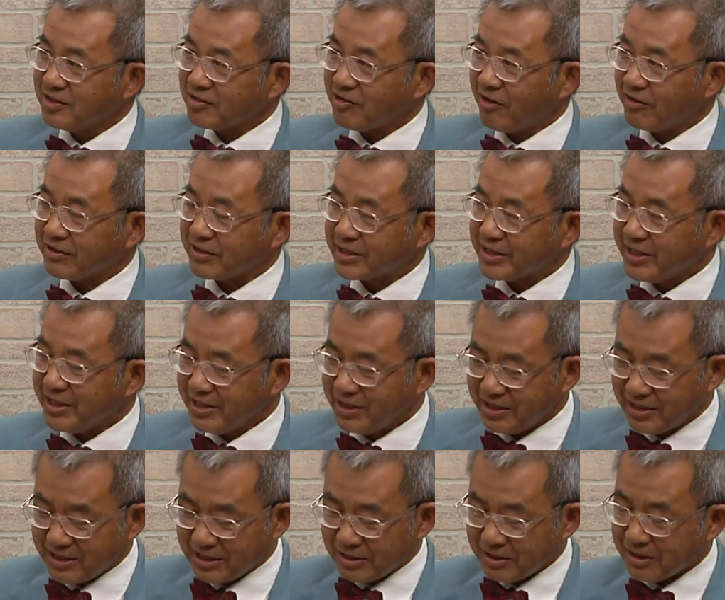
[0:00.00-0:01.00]
còn
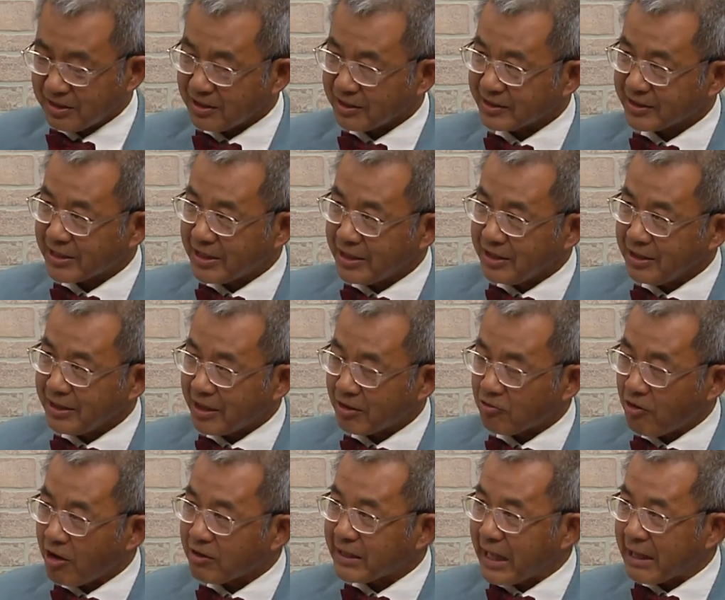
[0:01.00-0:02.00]
cái cái
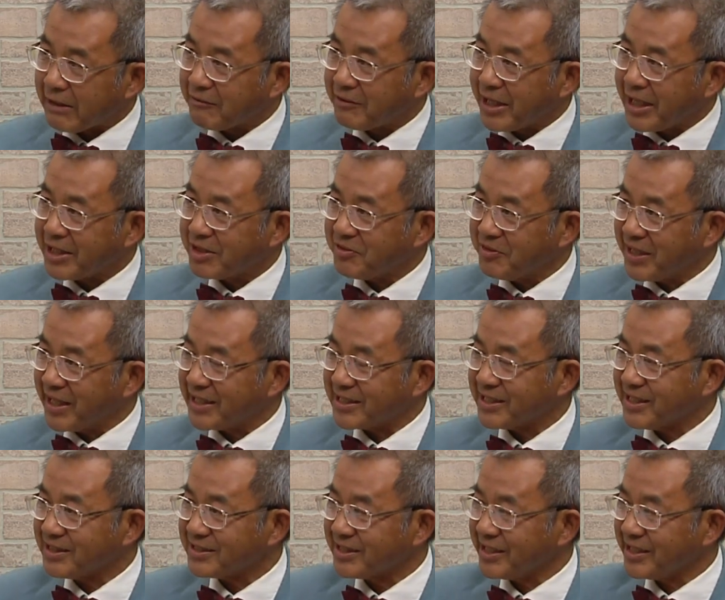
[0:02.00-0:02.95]
Roth IRA của anh á,